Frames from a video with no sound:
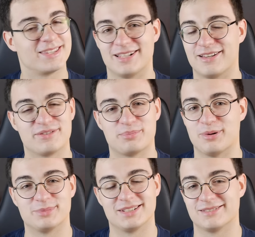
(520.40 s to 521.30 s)
Tyle
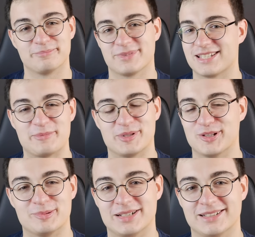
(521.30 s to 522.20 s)
wspomnień, same
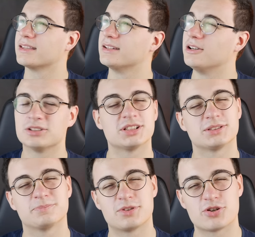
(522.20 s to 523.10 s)
dobre. Chociaż
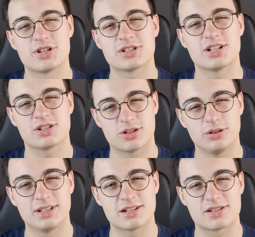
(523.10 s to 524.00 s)
troszeczkę
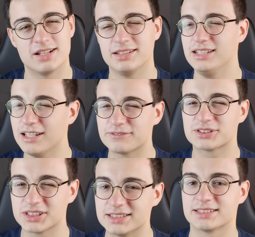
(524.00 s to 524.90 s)
szkoda, że nie
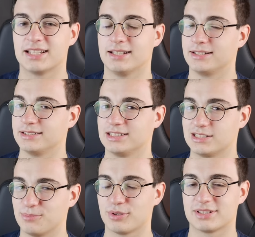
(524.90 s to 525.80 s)
wszystkie gry z
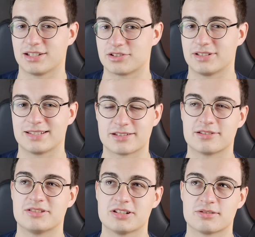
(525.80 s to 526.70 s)
Xboxa
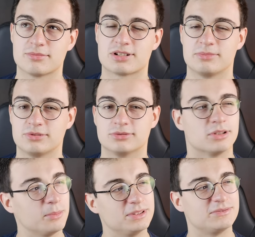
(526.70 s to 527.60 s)
360 możemy
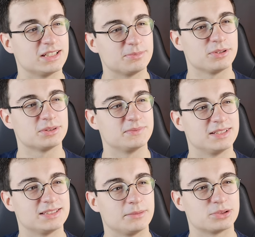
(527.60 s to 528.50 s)
uruchomić w ten sposób,
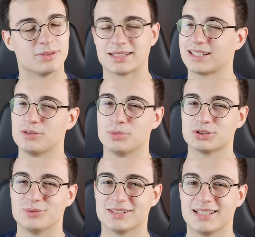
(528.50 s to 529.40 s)
więc na przykład takiego Most
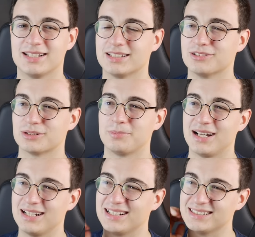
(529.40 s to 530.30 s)
Wanteda nie
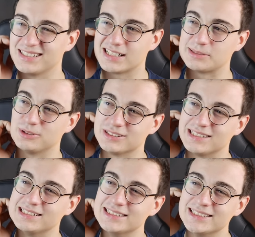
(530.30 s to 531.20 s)
odpala, ani Carbona
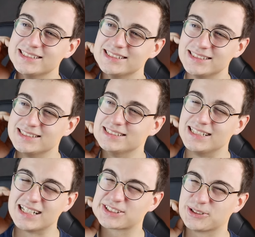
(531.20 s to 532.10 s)

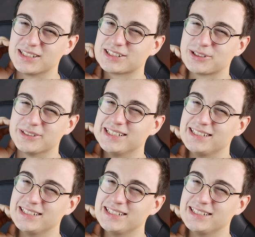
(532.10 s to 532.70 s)
a szkoda, szkoda.